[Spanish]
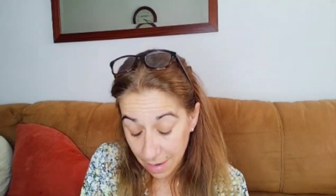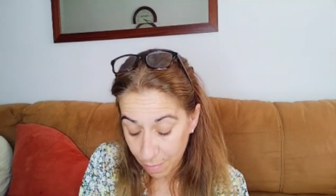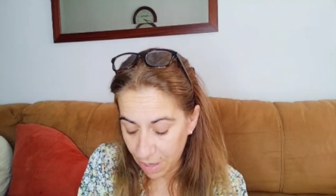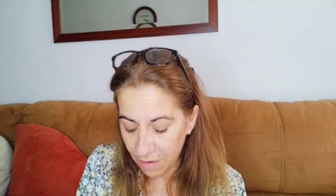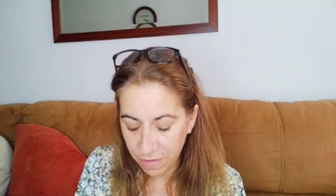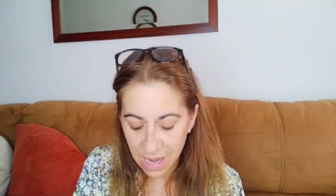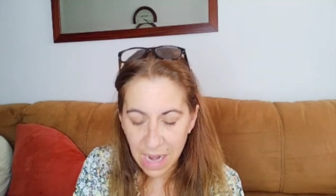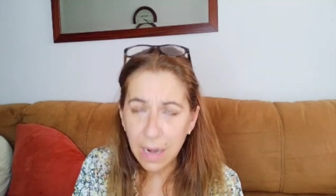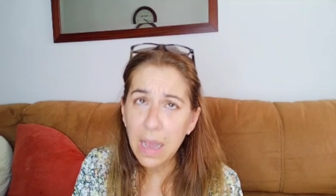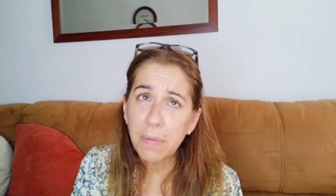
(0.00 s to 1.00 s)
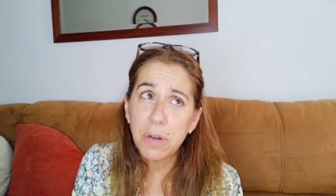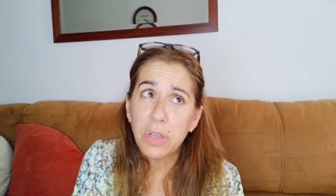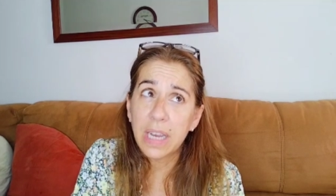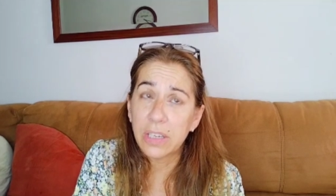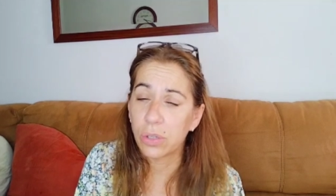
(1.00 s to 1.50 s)
Pero al final, ah, bueno,
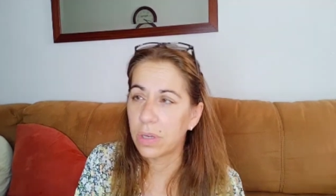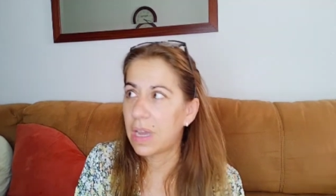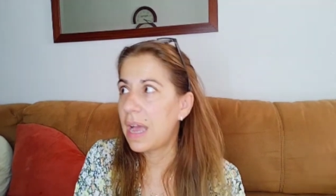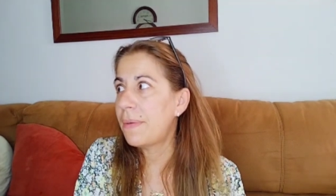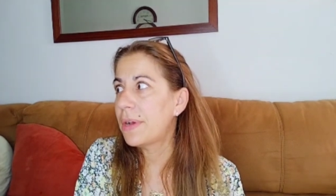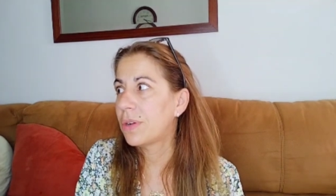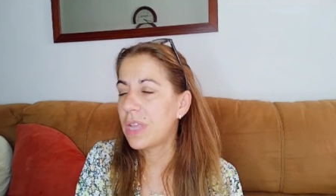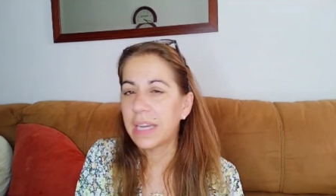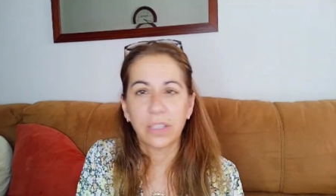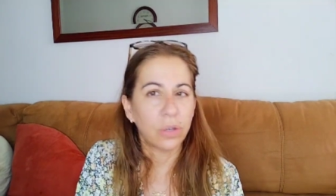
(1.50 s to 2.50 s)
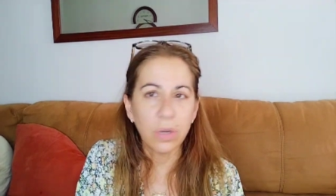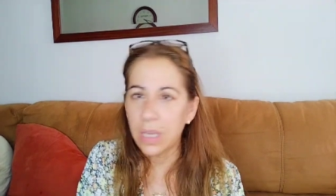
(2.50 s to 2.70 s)
ya que estoy, ah, bueno, ya que estoy,